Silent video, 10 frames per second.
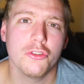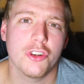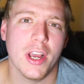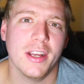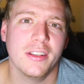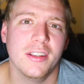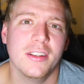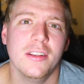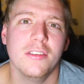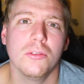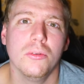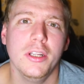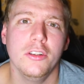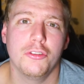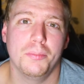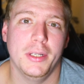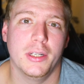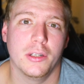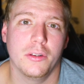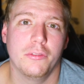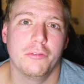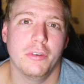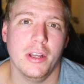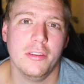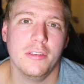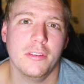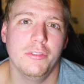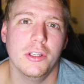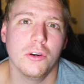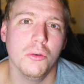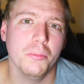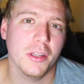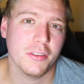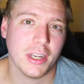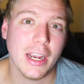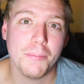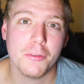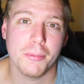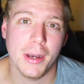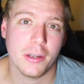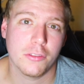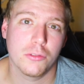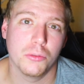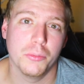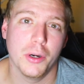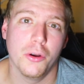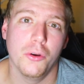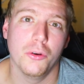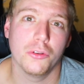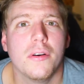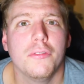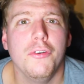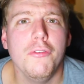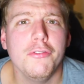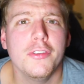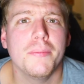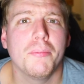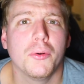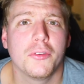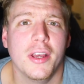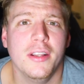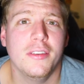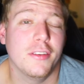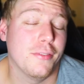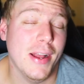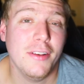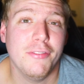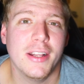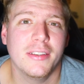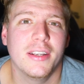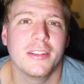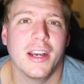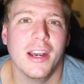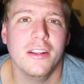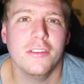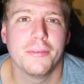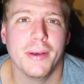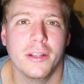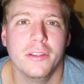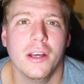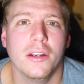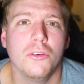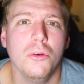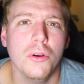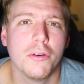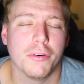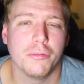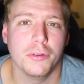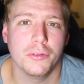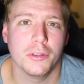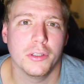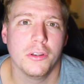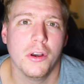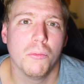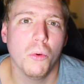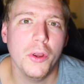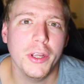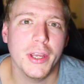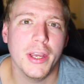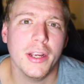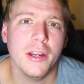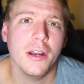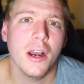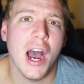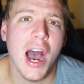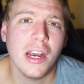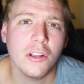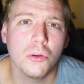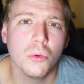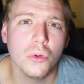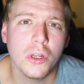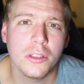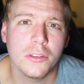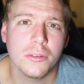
steigert den Insulinspiegel, was wiederum das Krebswachstum erhöht. 50% des weltweiten Getreides werden an Kühe verfüttert wohingegen 800